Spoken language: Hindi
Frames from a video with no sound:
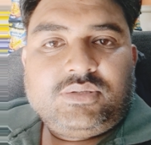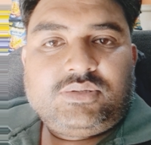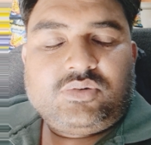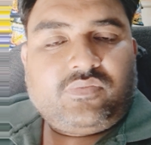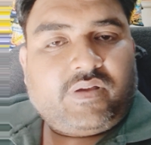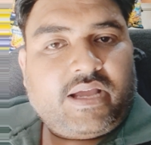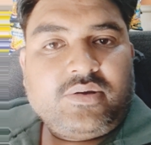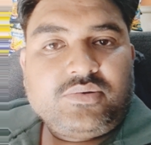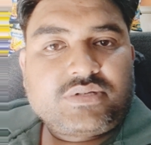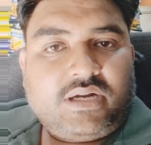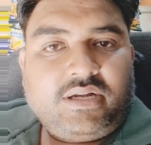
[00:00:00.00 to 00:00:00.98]
तो वह
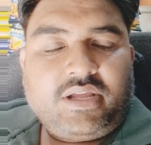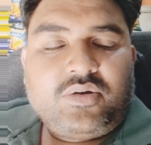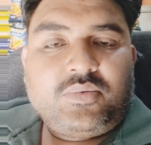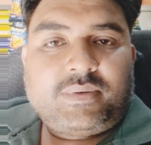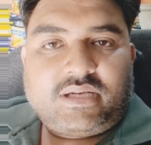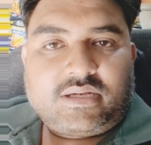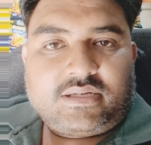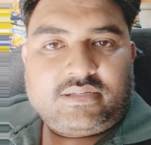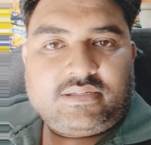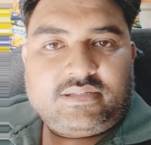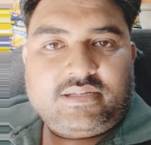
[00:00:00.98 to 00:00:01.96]
उस आंटी को मना कर
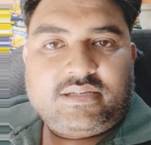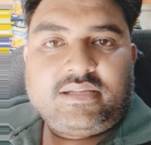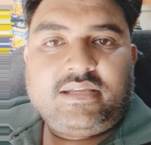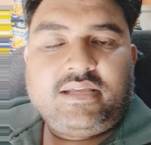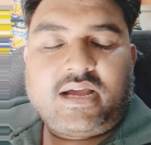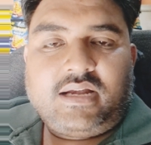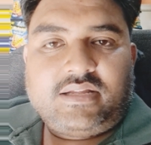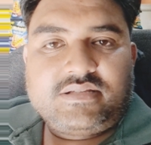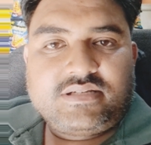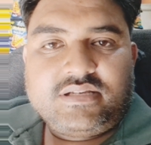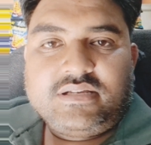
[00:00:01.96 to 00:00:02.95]
देती हैं कि आंटी
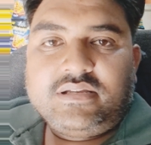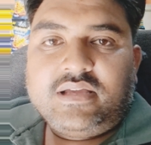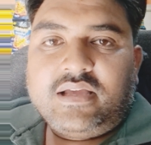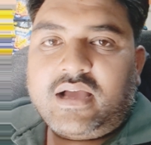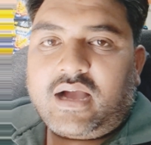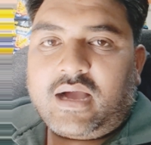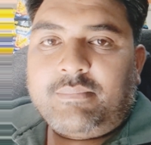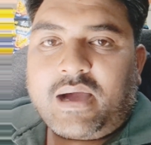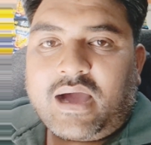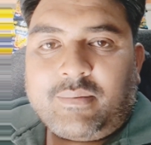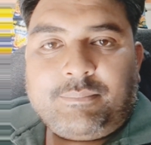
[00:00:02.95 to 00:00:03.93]
जी अब
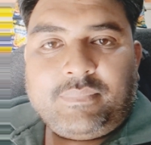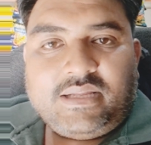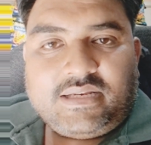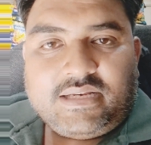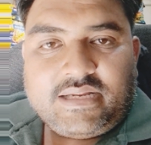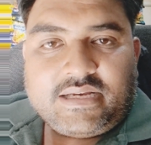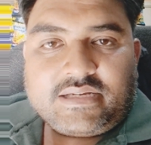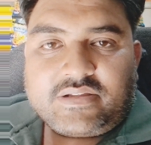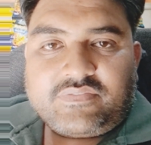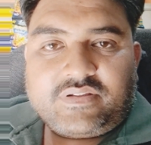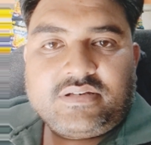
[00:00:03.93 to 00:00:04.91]
आप मेरे लिए
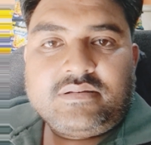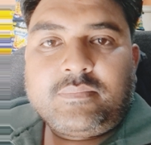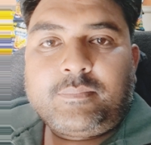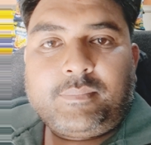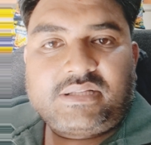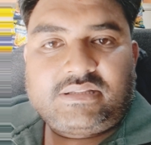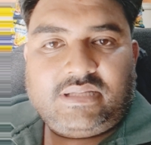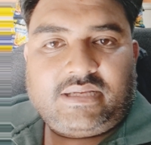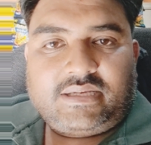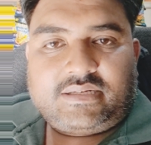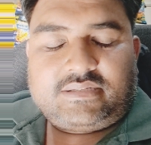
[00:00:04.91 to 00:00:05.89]
टिफ़िन मत
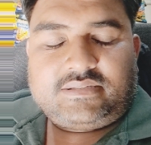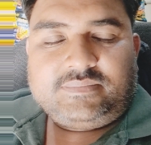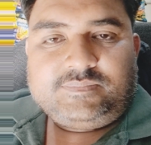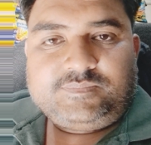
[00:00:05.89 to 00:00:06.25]
लेकर आना